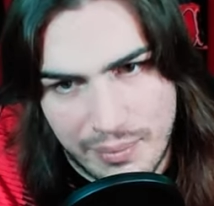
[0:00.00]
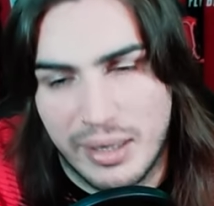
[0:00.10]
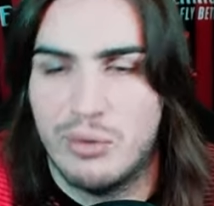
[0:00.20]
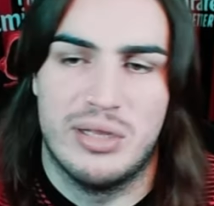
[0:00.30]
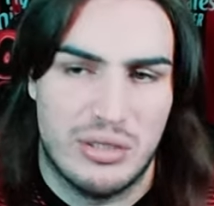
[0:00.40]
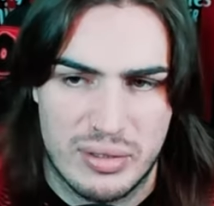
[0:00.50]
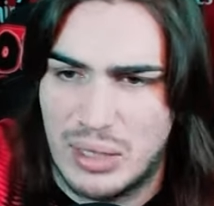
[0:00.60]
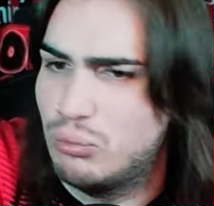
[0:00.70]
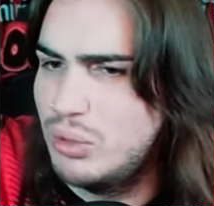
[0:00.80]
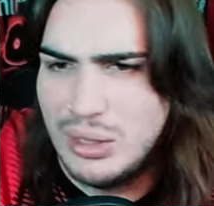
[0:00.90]
perché lunedì ci sarà
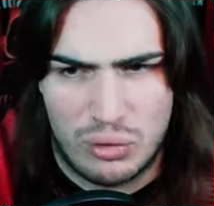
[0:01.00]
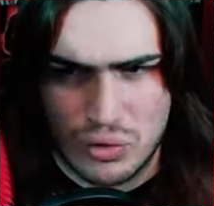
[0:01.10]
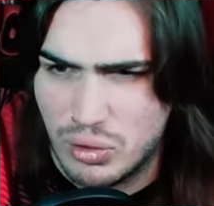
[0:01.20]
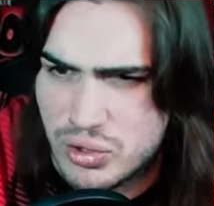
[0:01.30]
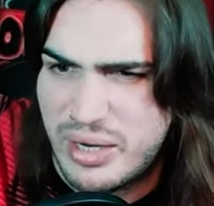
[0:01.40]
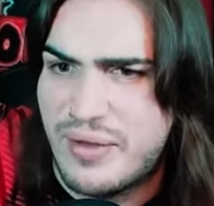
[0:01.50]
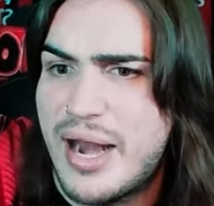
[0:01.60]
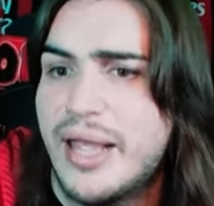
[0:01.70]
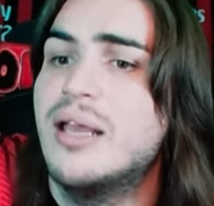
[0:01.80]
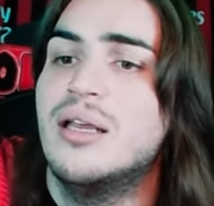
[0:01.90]
tutto un altro discorso da
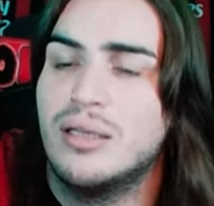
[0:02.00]
fare